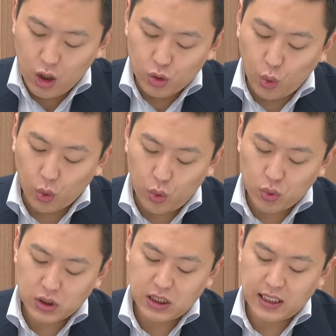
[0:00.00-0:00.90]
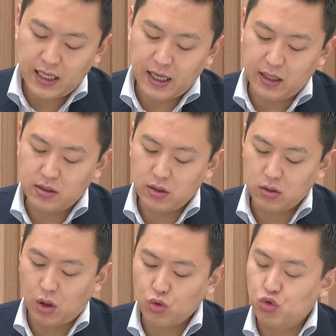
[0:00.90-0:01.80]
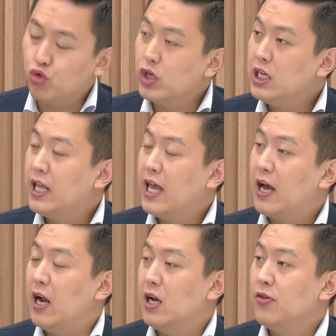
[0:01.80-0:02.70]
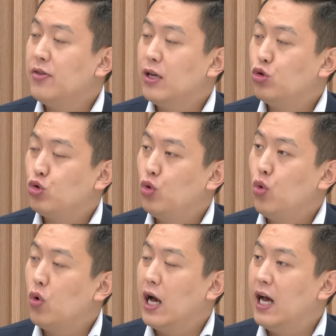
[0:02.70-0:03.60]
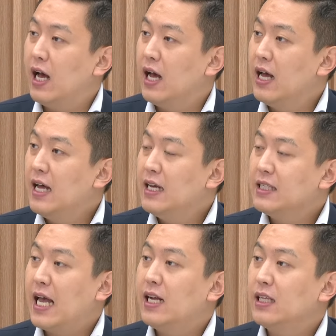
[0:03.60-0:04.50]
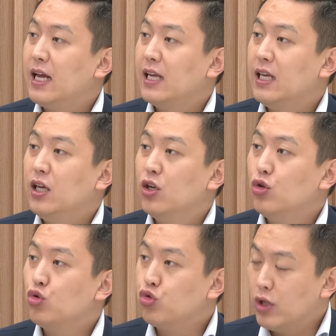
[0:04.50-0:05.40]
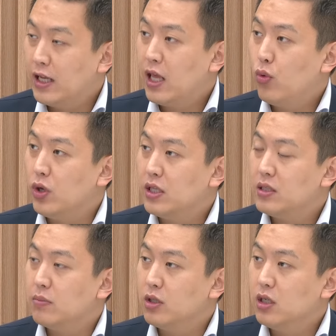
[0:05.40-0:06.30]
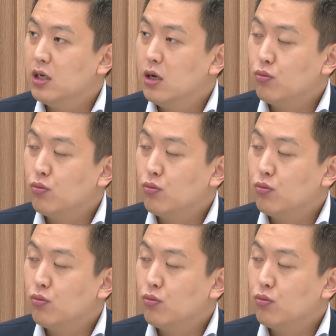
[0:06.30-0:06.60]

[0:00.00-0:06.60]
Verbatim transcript: 노동 시장에 있어서 구인에 관련된 수요가 음. 상당히 음. 둔화되고 있음을 음.